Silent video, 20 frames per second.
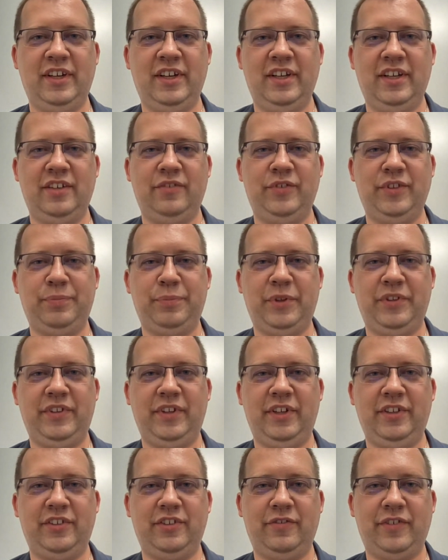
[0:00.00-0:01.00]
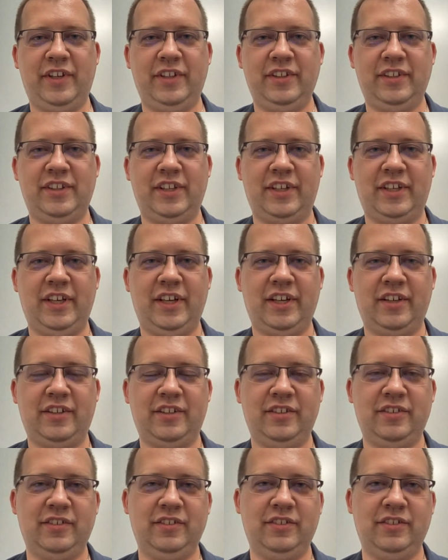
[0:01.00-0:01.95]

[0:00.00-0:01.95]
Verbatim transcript: wyspecjalizowane, takie jak